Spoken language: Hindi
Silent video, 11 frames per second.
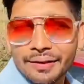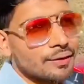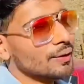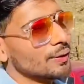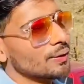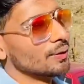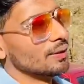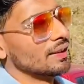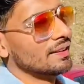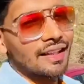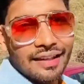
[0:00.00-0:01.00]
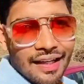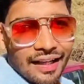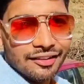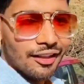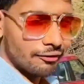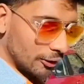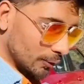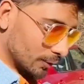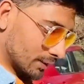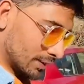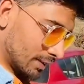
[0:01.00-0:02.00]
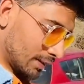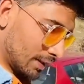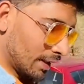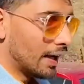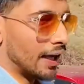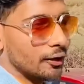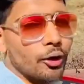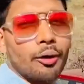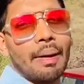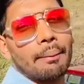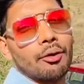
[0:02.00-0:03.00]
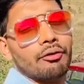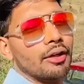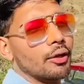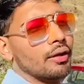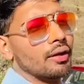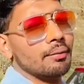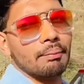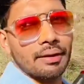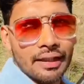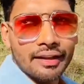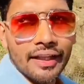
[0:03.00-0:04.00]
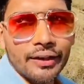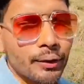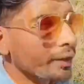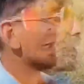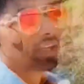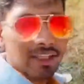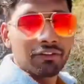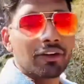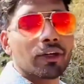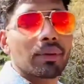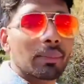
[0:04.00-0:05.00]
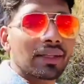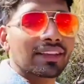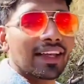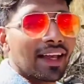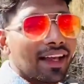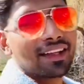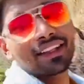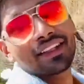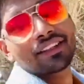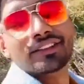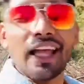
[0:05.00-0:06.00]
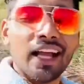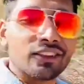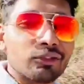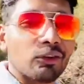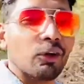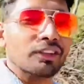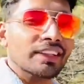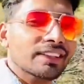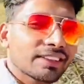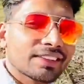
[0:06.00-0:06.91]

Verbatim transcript: तो ये था आज का व्यू आई होप आपको वीडियो पसंद आई होगी अगली वीडियो में मिलते हैं थैंक्स फॉर वॉचिंग